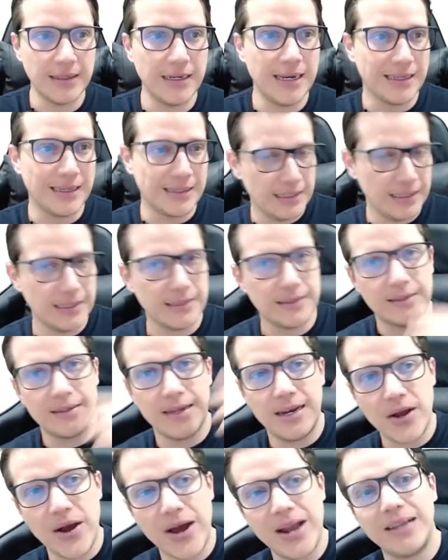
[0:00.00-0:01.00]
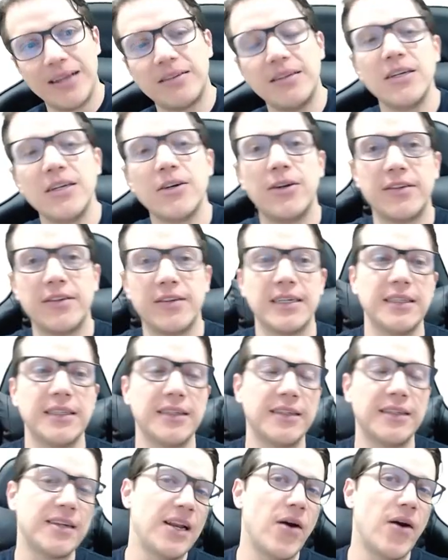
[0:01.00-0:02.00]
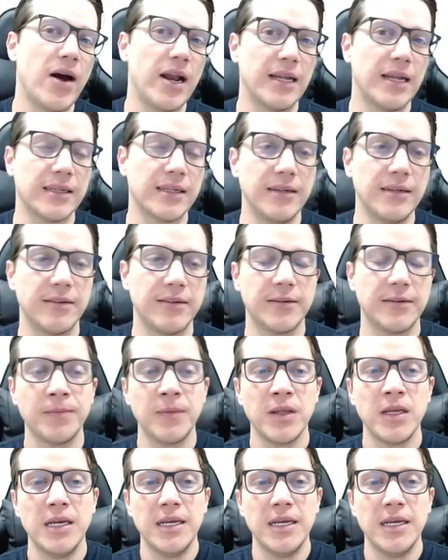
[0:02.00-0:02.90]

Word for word: La tangente está elevada a la 5, la secante está elevada a la 3